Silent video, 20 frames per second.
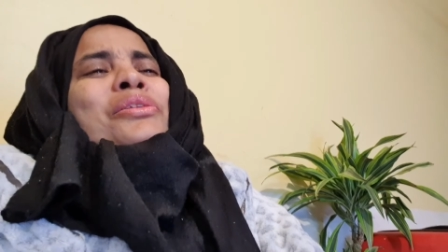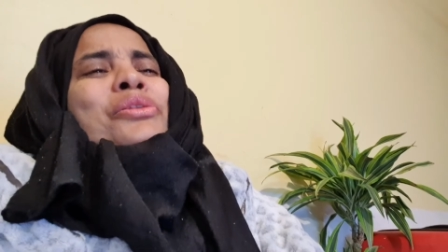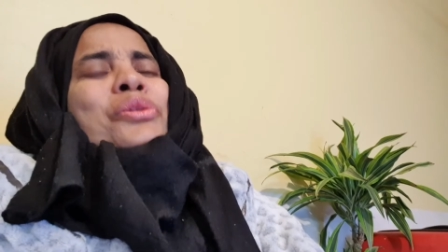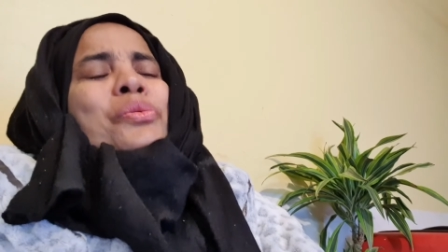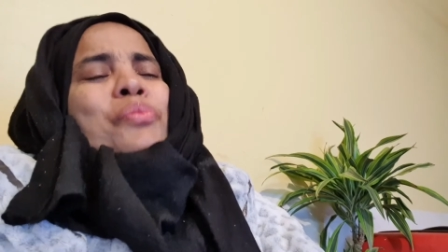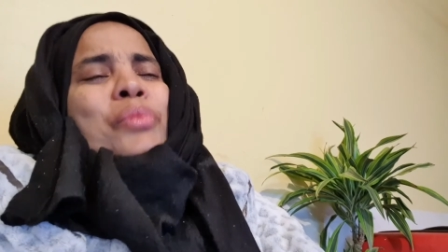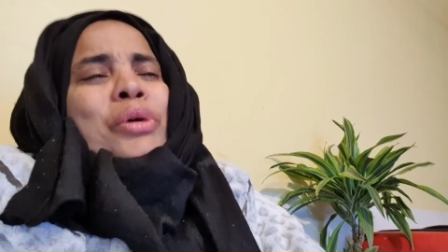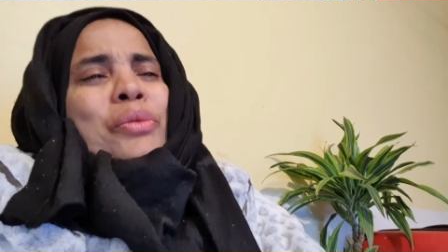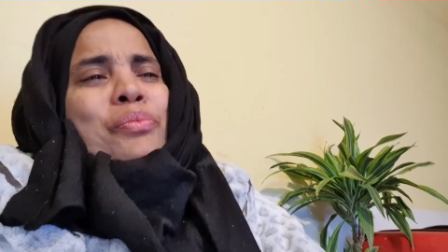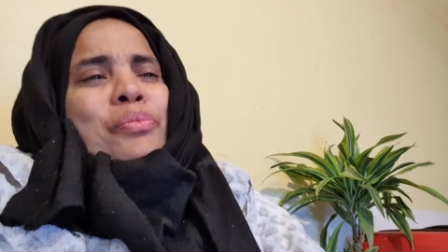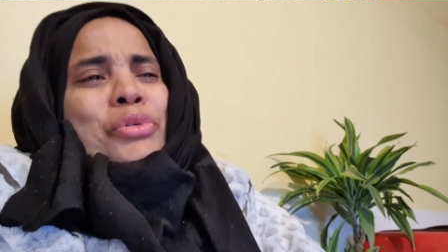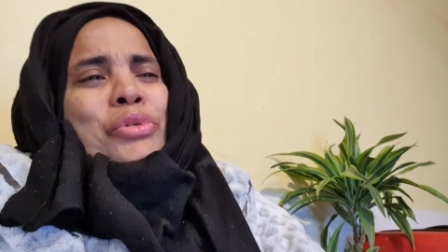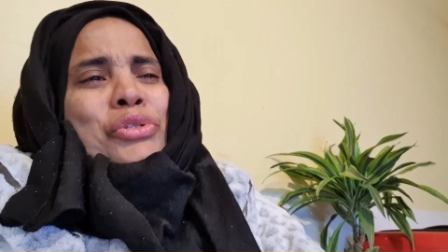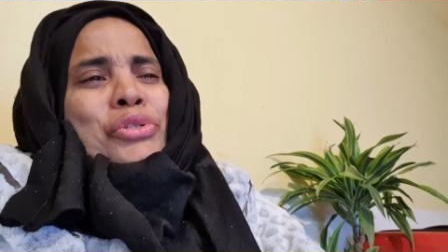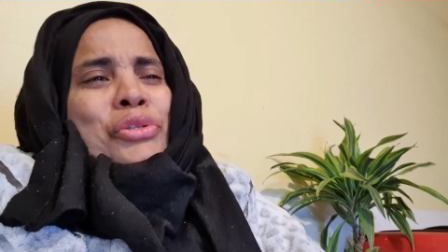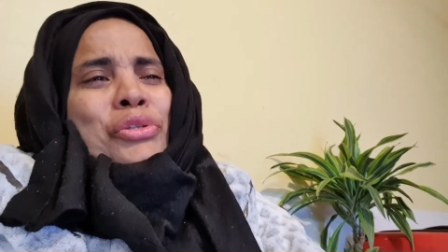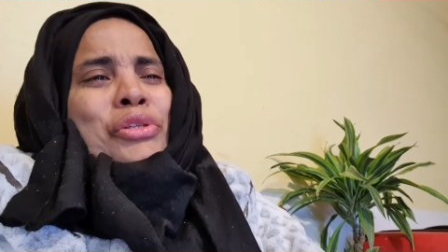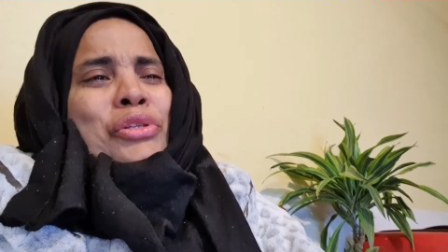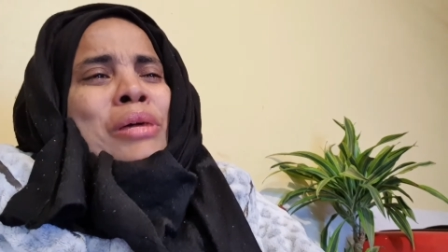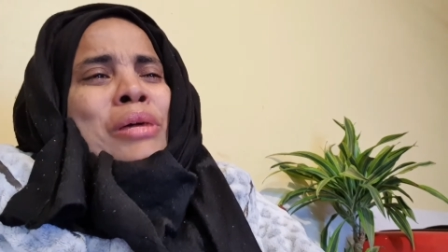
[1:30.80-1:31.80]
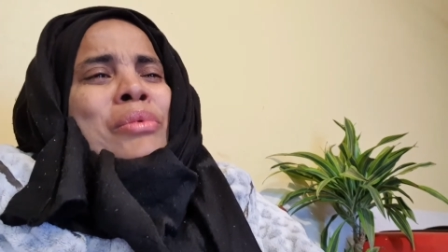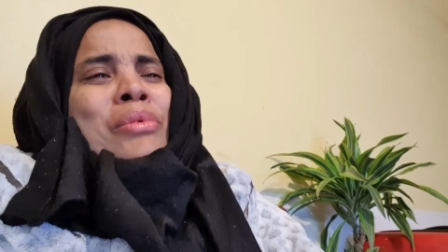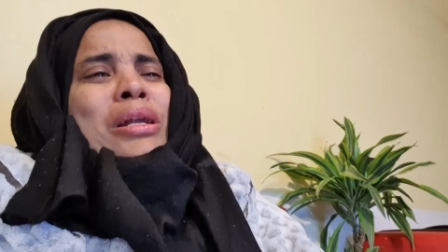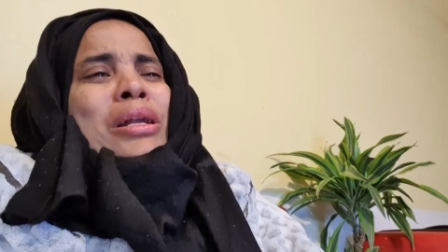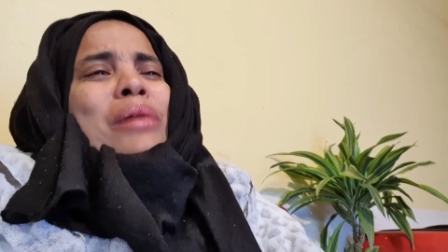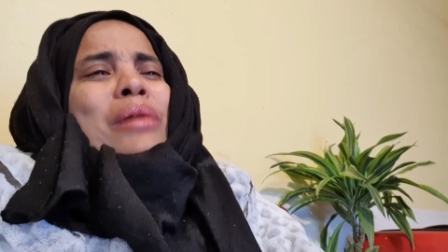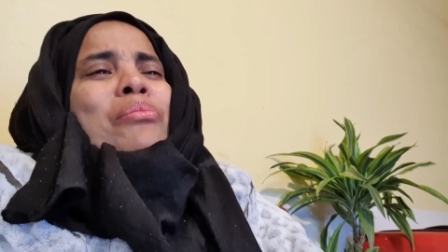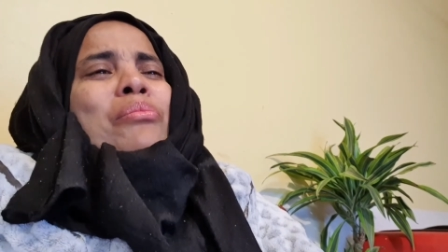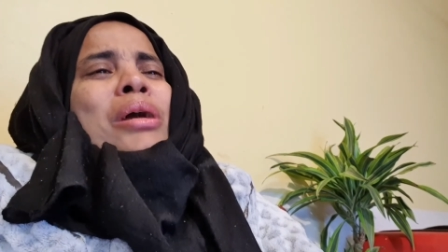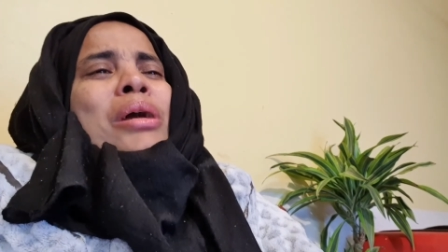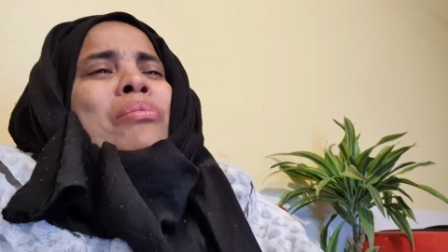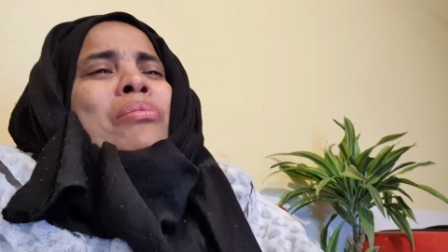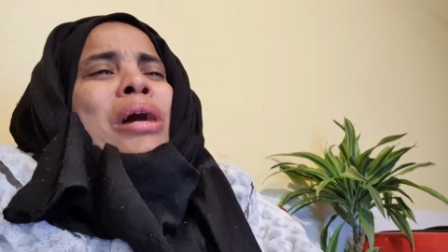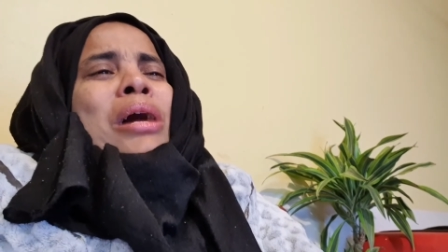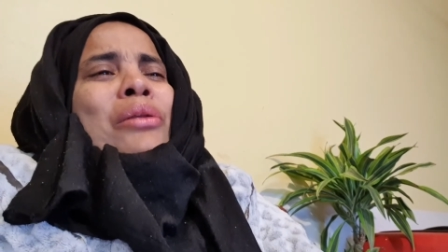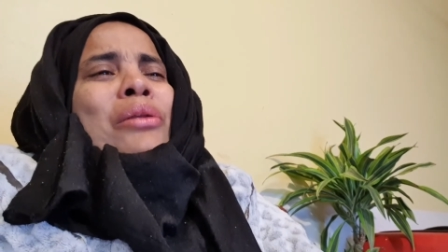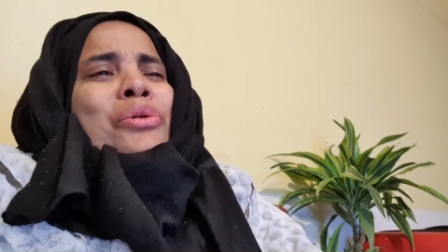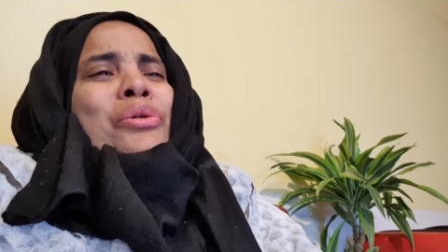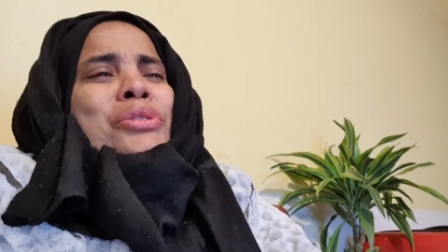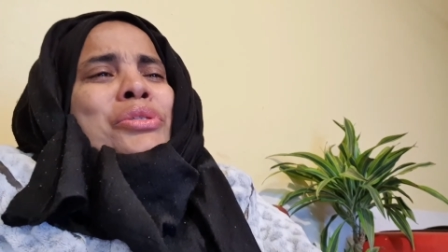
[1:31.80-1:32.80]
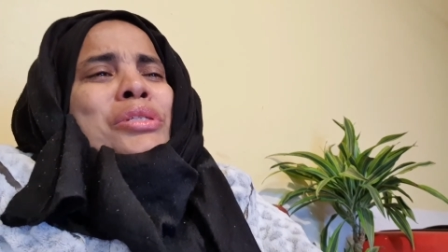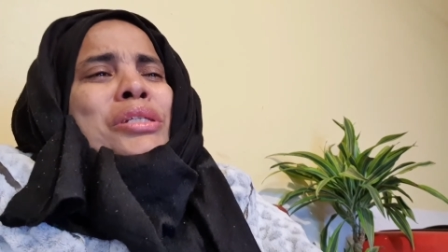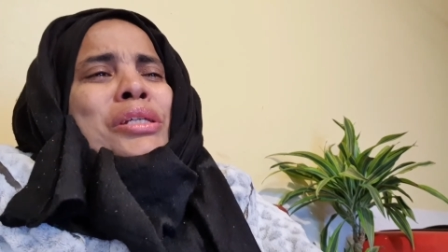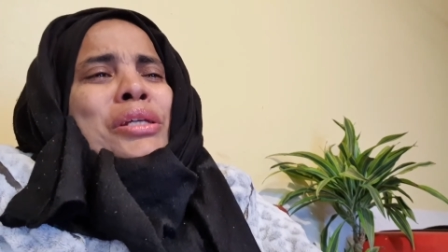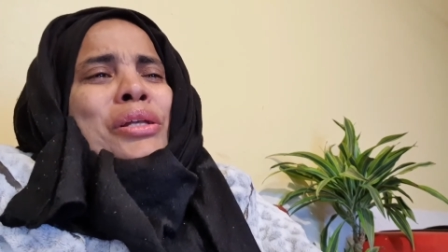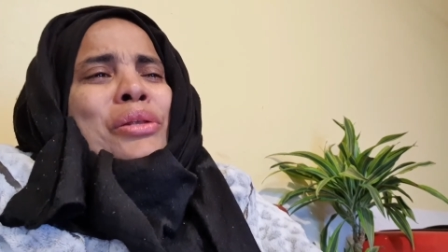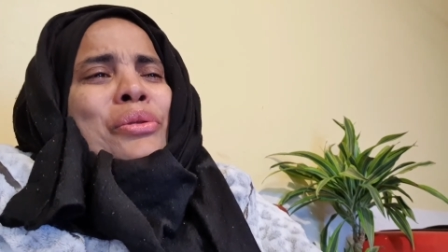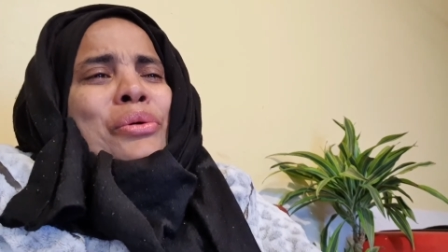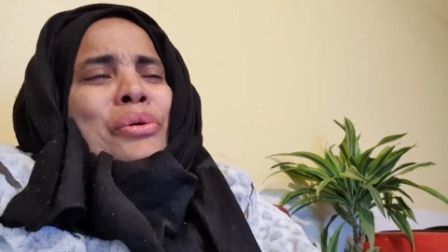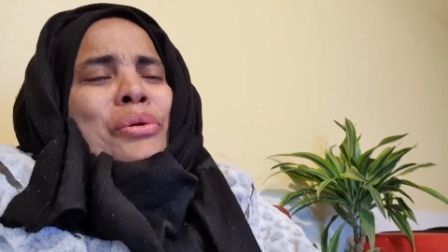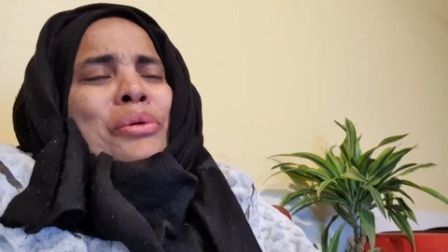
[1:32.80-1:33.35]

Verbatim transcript: দুপুর পর্যন্ত আমার আব্বা ভালো ছিল